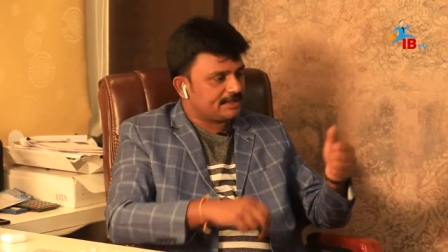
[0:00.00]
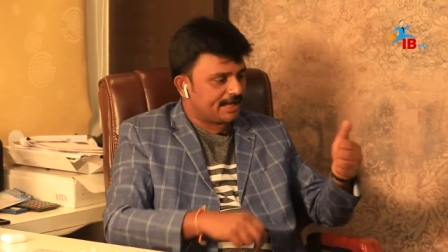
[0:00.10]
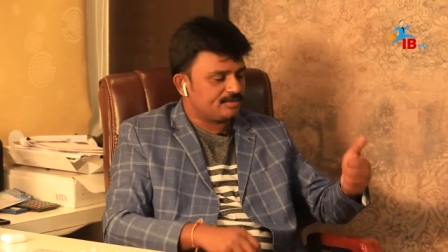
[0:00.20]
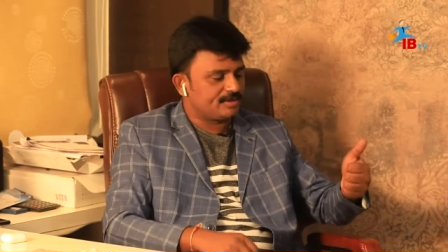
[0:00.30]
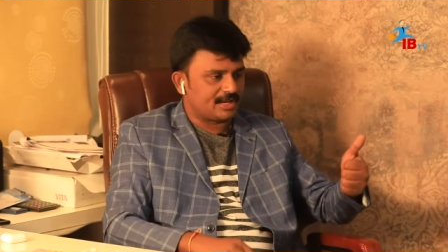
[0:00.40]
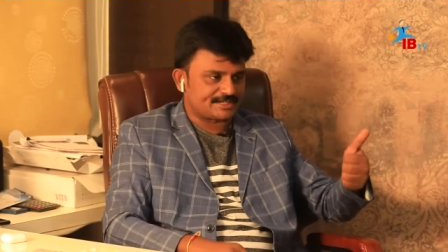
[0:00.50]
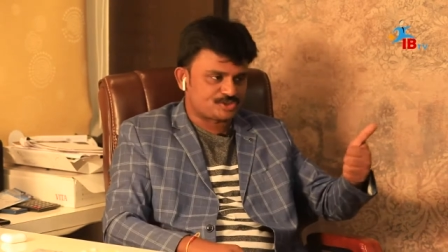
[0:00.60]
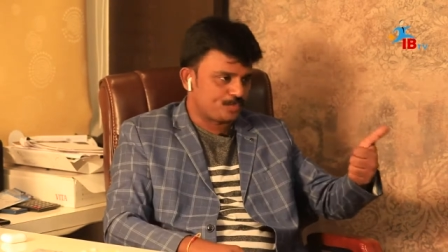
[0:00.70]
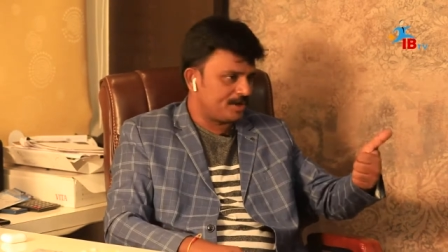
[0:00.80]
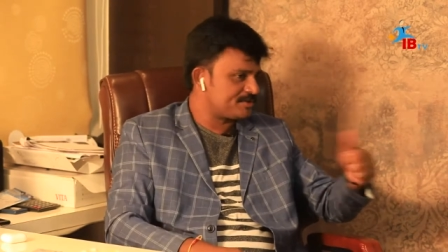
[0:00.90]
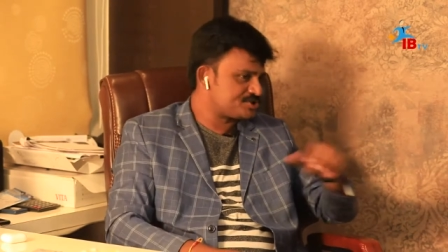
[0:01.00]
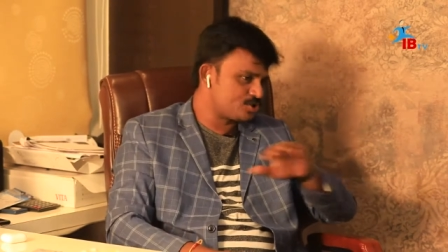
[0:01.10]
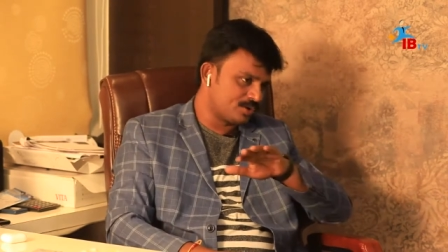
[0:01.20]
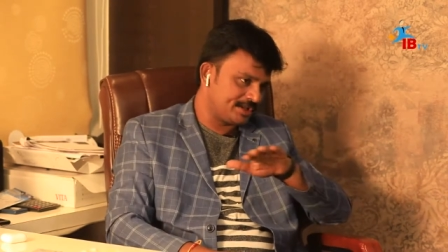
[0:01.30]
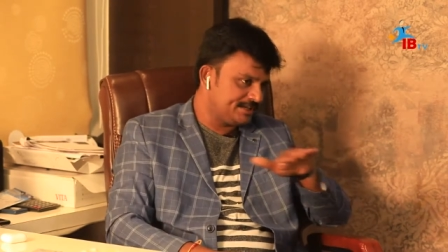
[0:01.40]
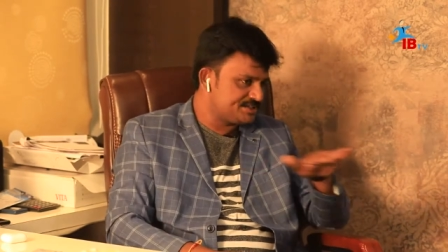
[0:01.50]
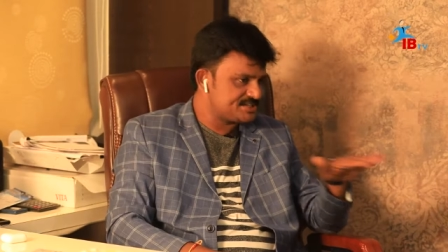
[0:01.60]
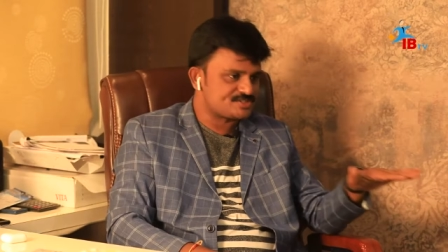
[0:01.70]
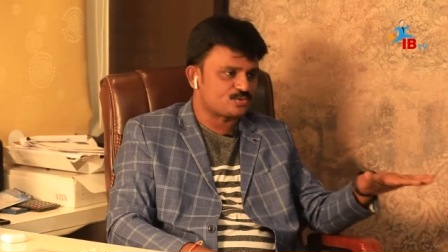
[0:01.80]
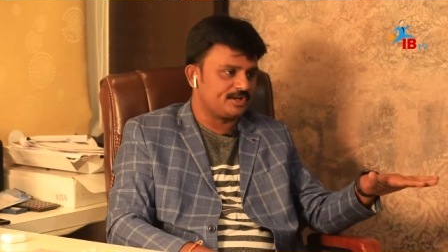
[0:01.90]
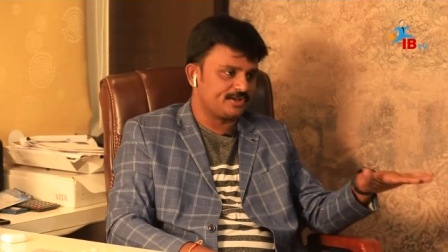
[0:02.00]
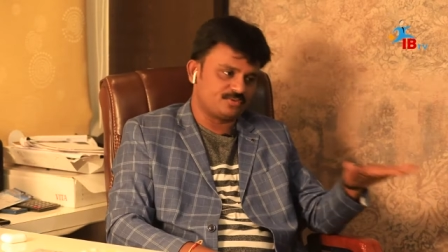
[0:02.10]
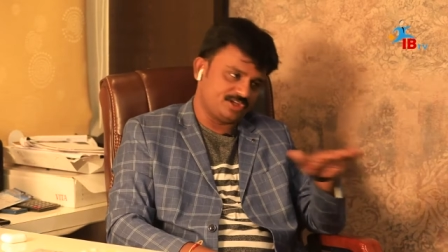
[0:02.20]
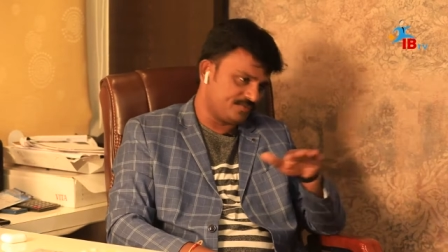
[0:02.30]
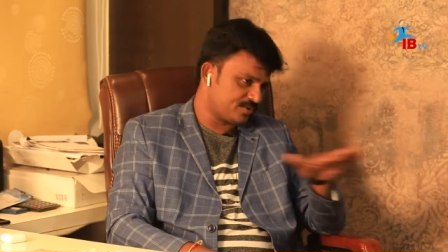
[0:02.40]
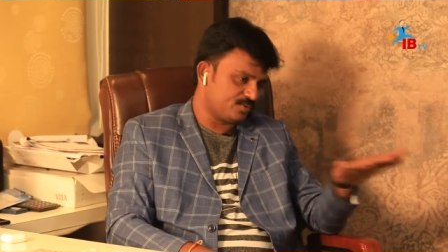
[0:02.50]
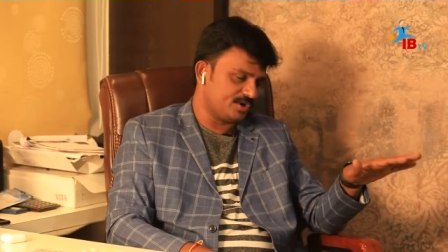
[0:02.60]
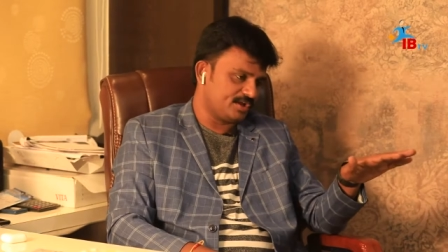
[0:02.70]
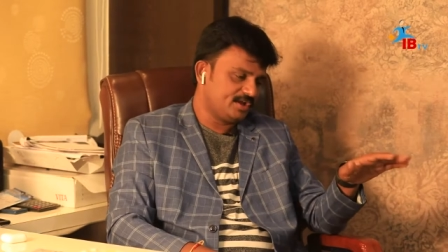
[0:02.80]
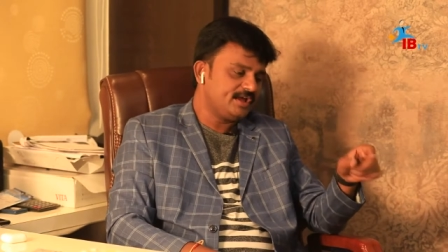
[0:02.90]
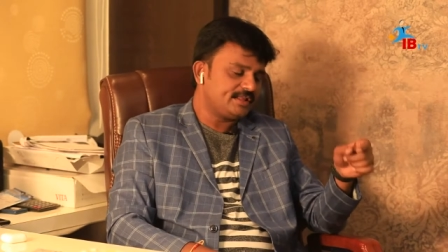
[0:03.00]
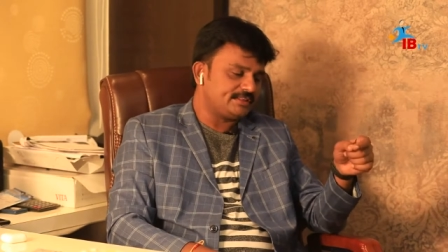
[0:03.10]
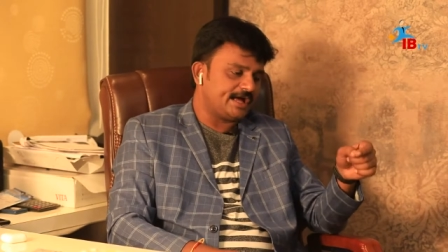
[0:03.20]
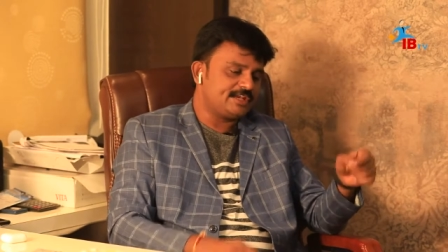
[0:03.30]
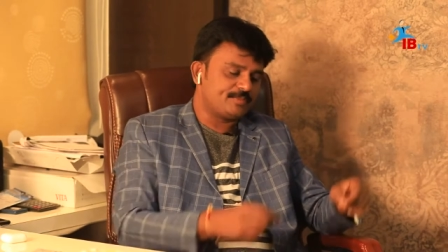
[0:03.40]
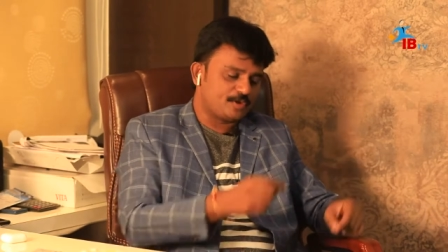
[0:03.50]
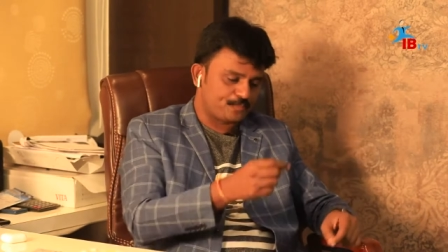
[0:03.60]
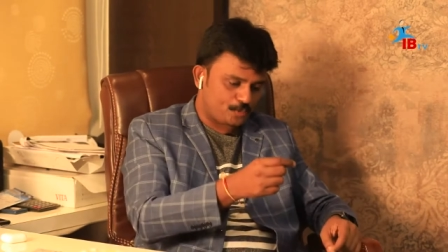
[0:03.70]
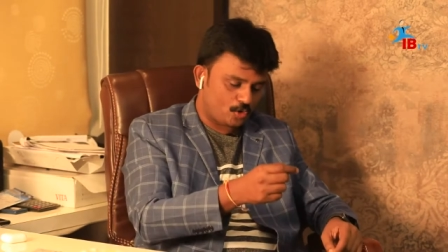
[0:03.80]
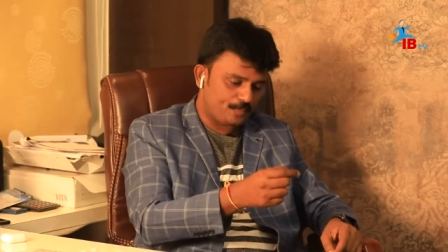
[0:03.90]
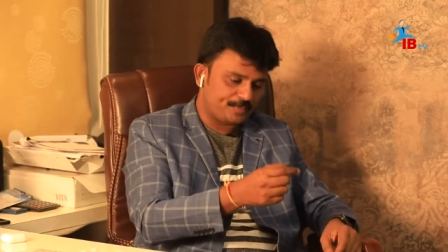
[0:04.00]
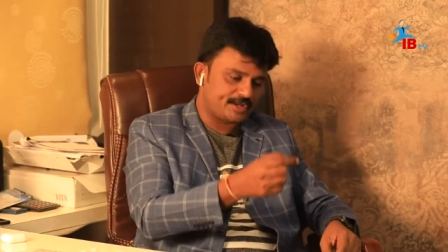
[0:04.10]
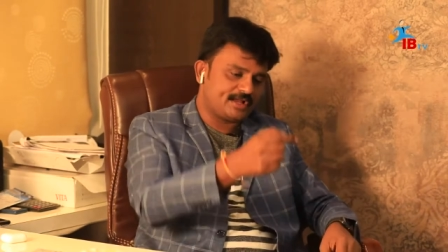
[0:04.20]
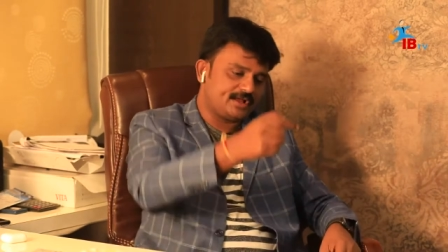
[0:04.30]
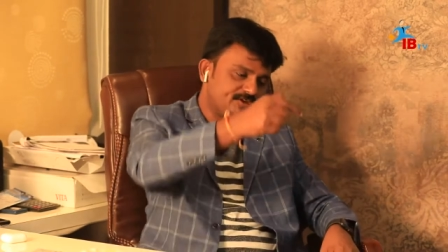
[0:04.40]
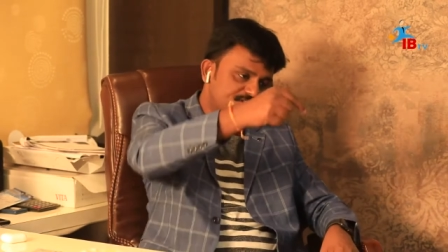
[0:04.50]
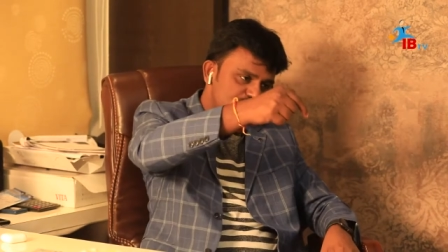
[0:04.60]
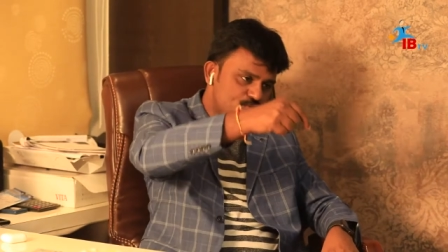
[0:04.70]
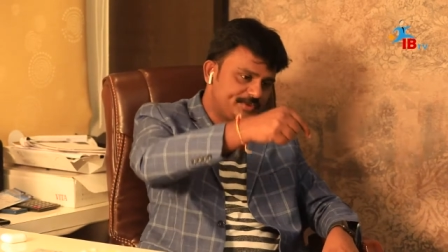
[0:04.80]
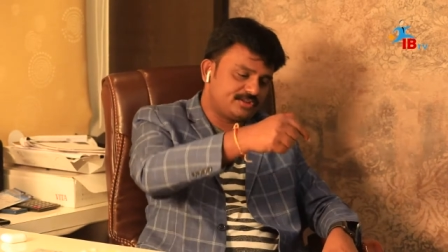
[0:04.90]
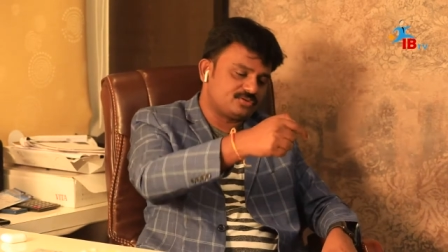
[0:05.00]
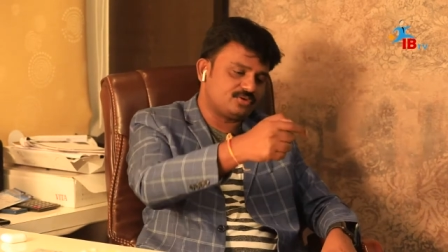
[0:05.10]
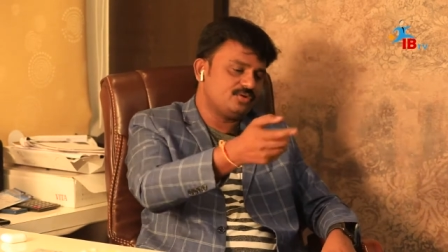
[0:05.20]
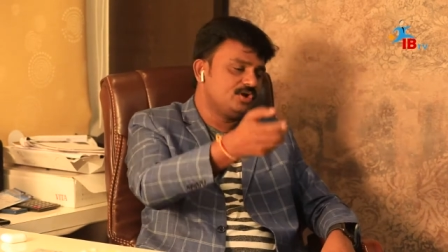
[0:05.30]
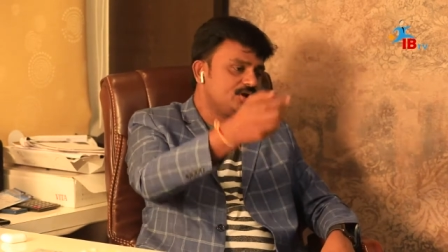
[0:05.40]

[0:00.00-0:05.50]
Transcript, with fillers: దాన్ని మీరు లక్ష రూపాయల బ్రష్తో కూడా క్లీన్ చేసుకోలేరు ఎవరు కూడా దాన్ని మనం ప్రాపర్గా ఇన్స్ట్రుమెంట్తో